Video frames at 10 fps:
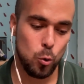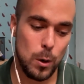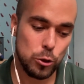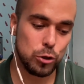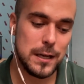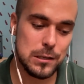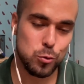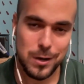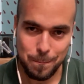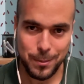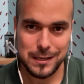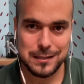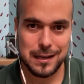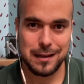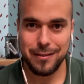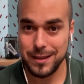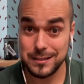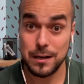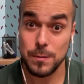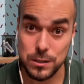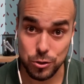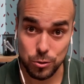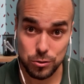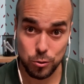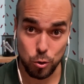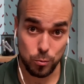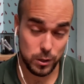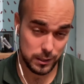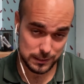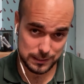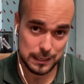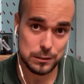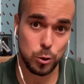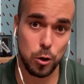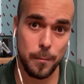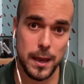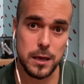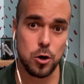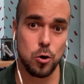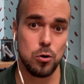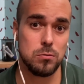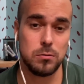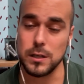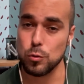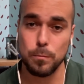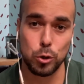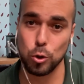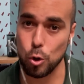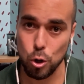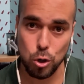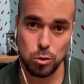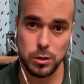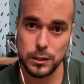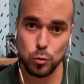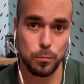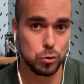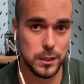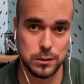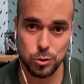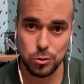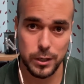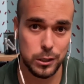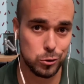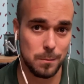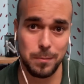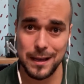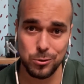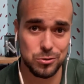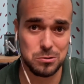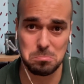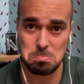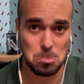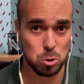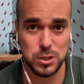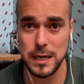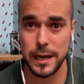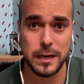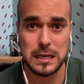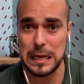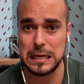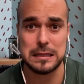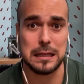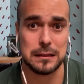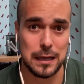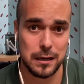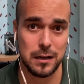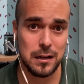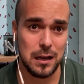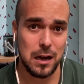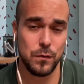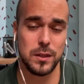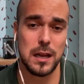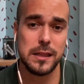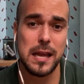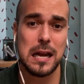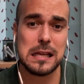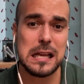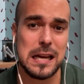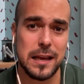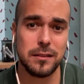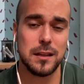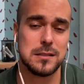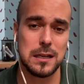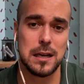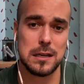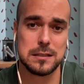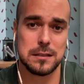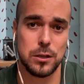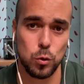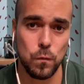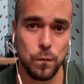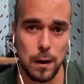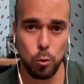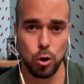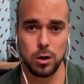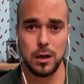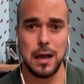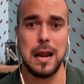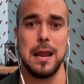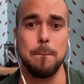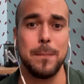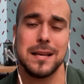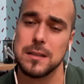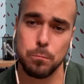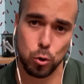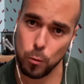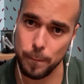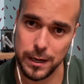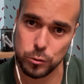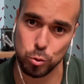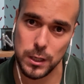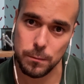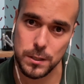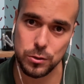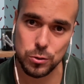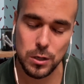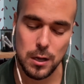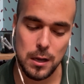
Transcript: Cuando tienes una empresa de servicios, como en este caso Aeroméxico, es un protocolo, es un proceso y los empleados lo siguen y tan tan. Al fin del día el cliente es el que le está haciendo un favor a la empresa por comprar sus servicios.